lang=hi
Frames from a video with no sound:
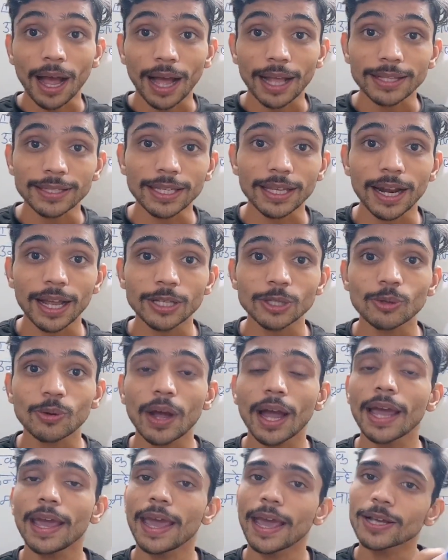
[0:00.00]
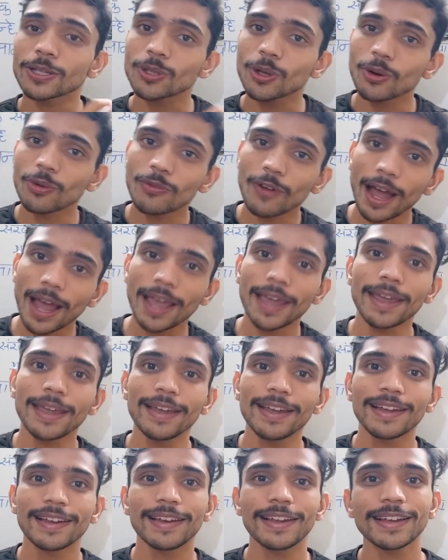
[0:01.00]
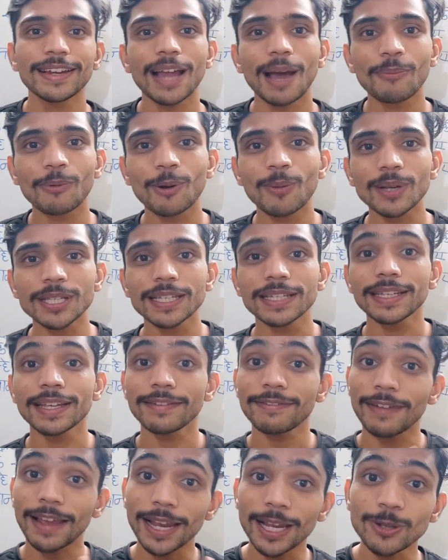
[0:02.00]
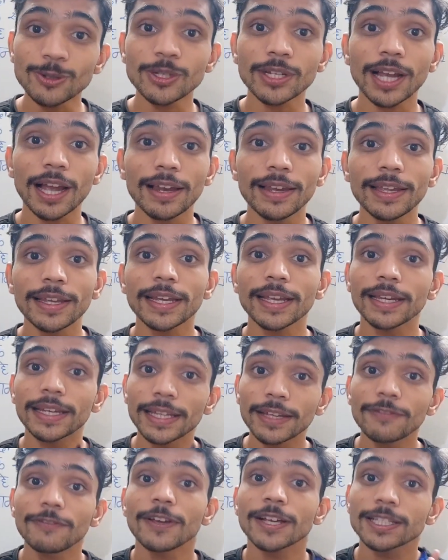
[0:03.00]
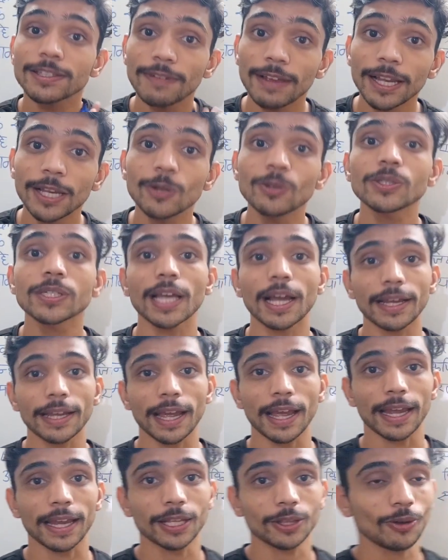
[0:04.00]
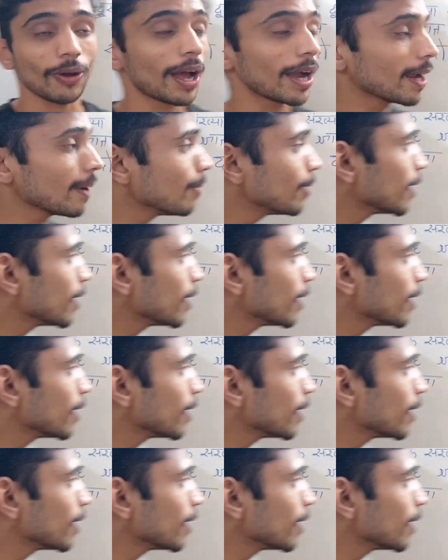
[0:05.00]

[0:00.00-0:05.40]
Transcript: आंसर आ चुका है एक्स और वाई लेकिन आपको बस इनकी वैल्यूज़ निकालने की इनकी फिक्स वैल्यूज़ क्या क्या हैं तो आगे